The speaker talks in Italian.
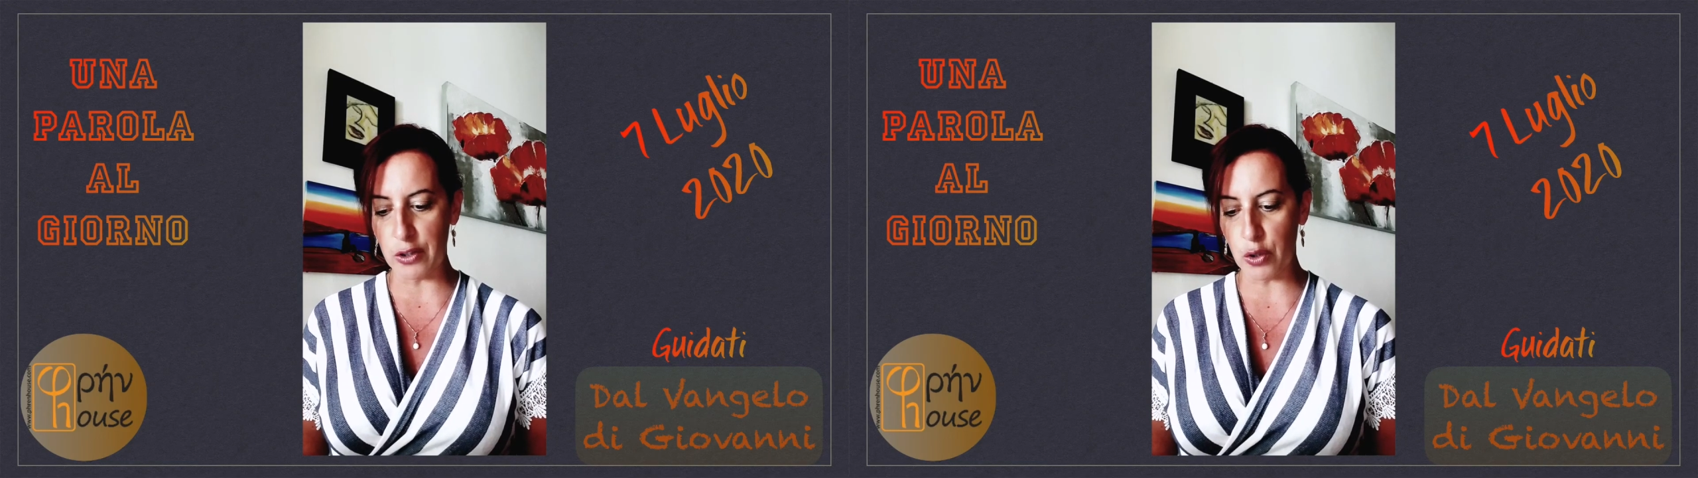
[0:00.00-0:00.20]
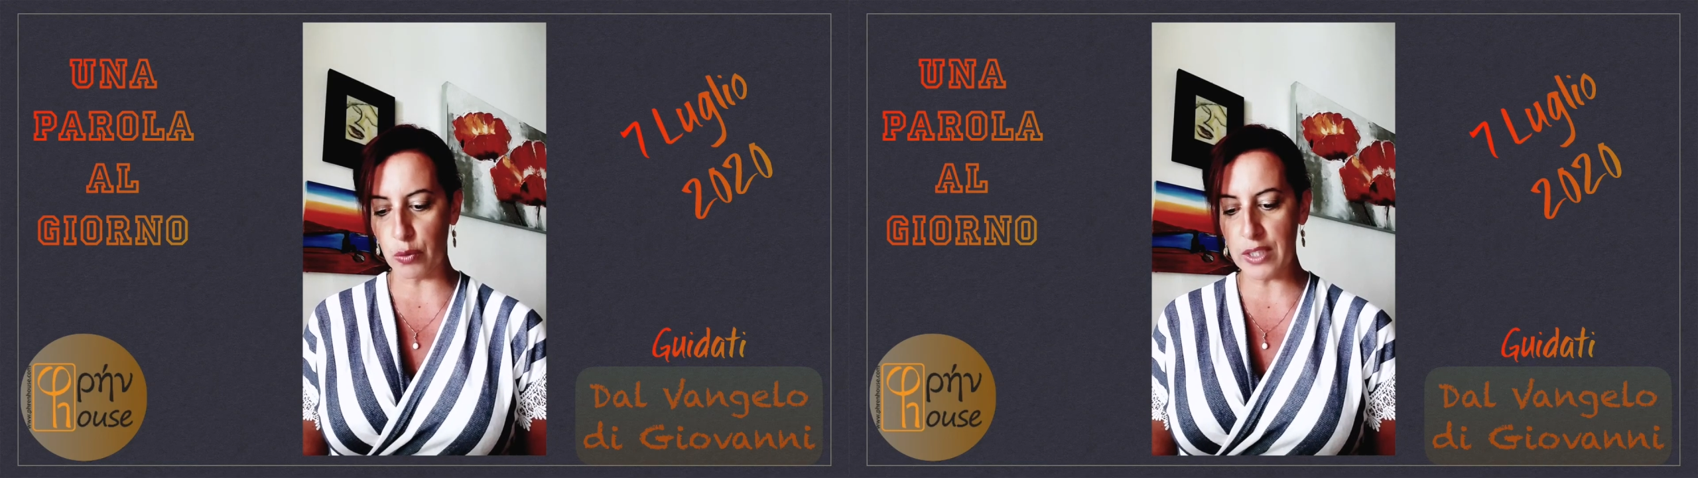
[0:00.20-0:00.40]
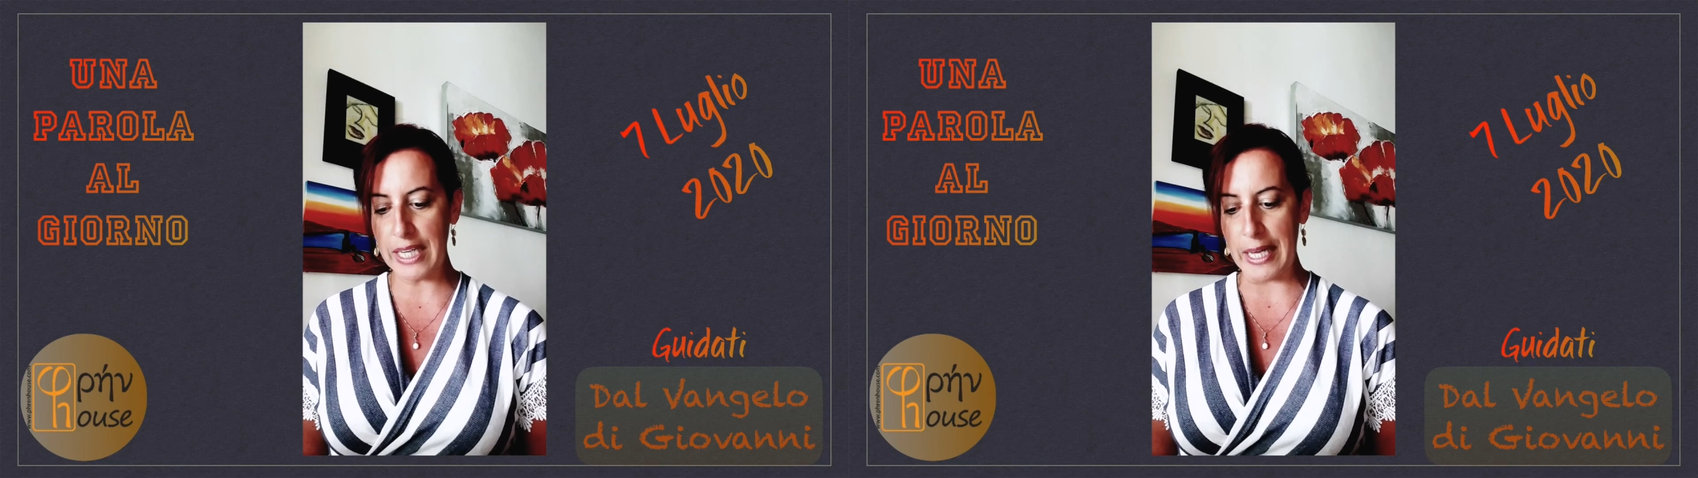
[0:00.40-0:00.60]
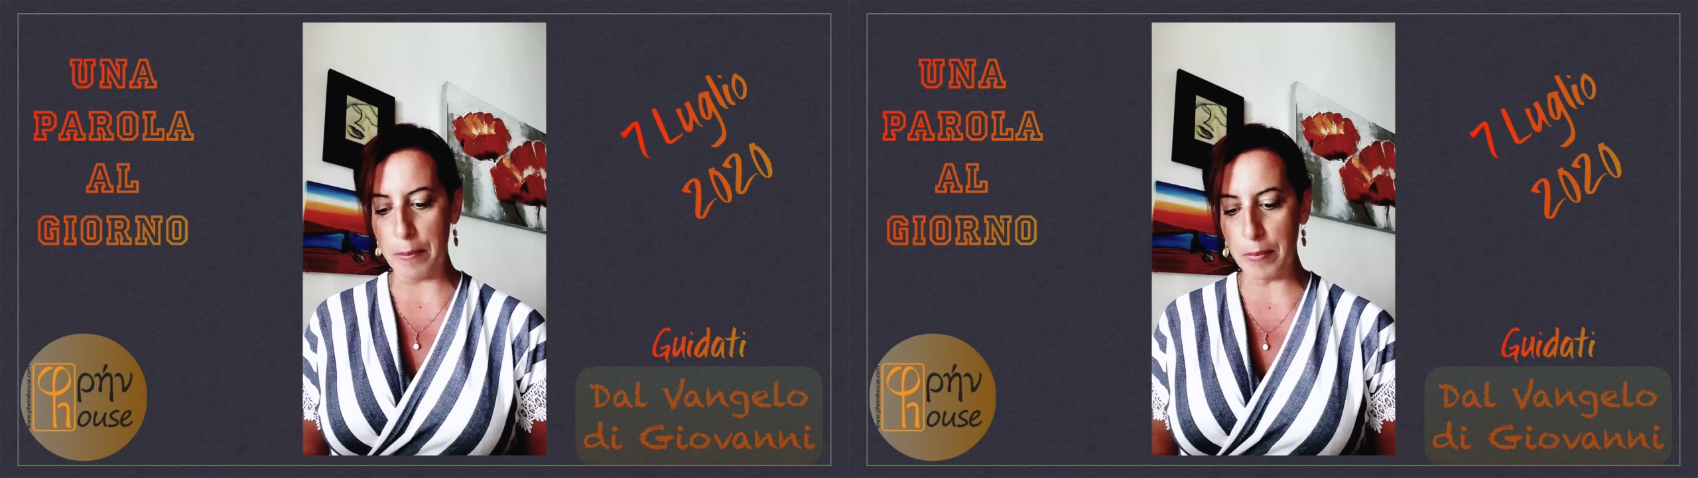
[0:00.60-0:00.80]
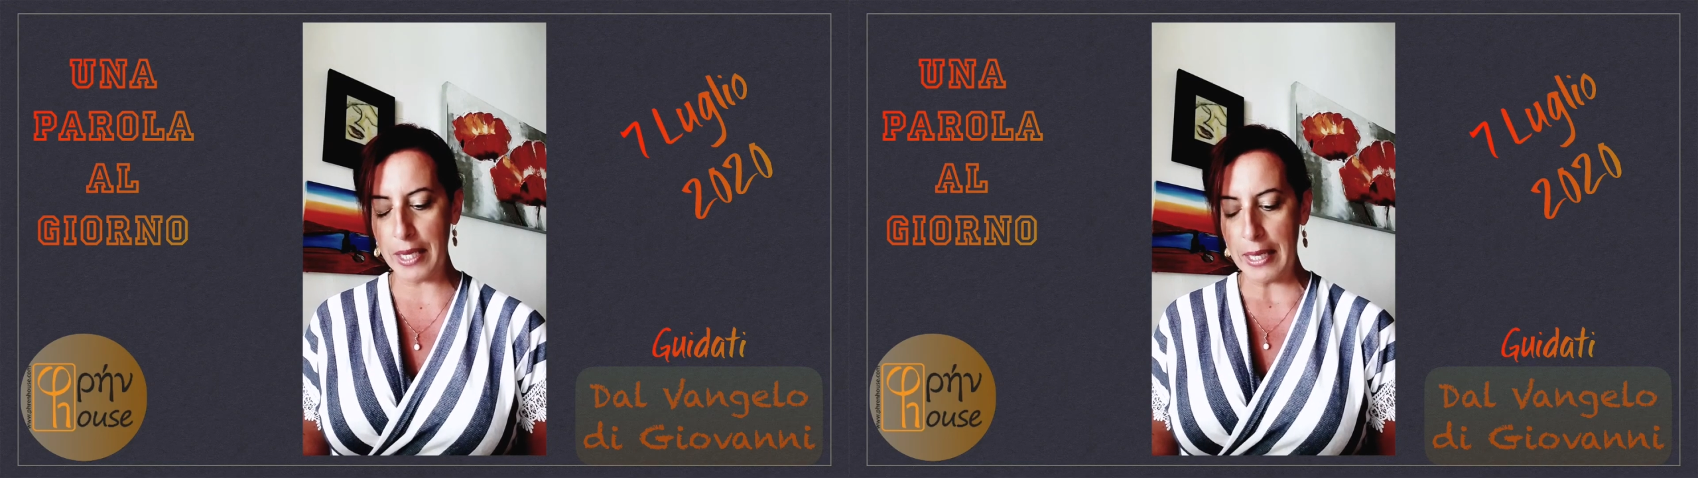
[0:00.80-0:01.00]
a
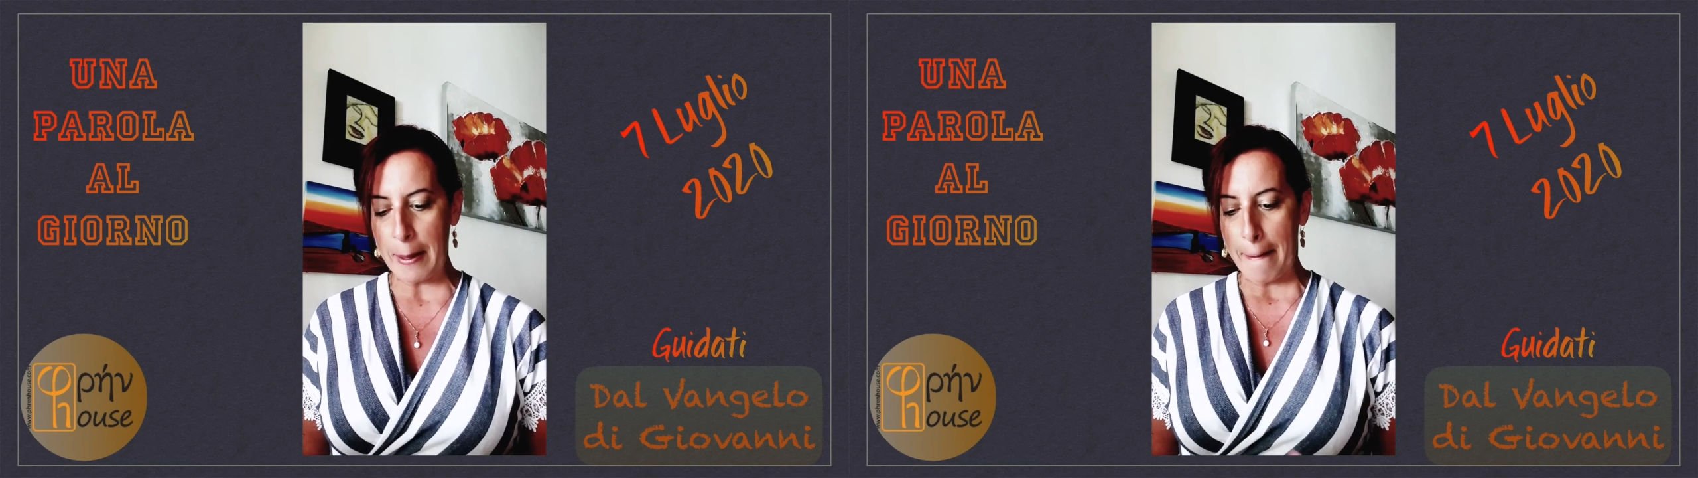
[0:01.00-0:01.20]
Gerusalemme,